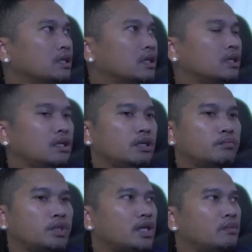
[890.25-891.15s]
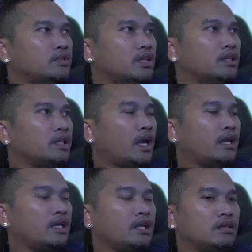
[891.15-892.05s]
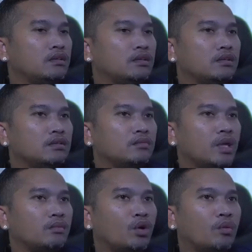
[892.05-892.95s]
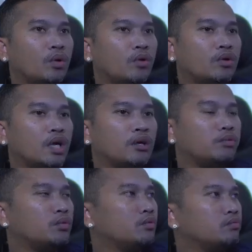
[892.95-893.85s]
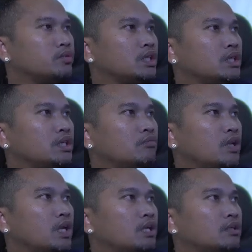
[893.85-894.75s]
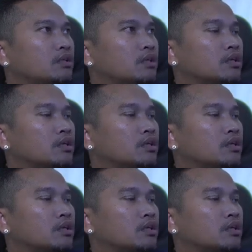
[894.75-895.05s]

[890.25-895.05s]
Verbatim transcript: thì bị chạm ra tiệt anh ấy cứ xem bông và ôn đại gặp bông chi diêm lên